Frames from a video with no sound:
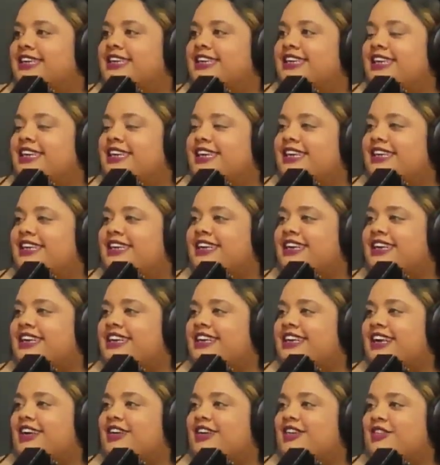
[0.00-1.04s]

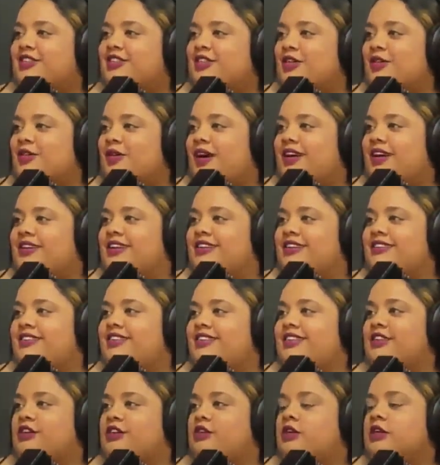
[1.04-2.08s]
y, esto haya
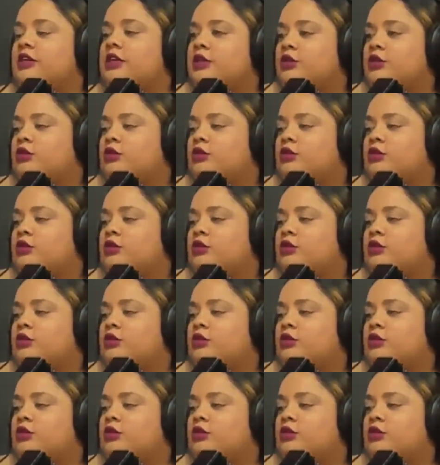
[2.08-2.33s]
sido...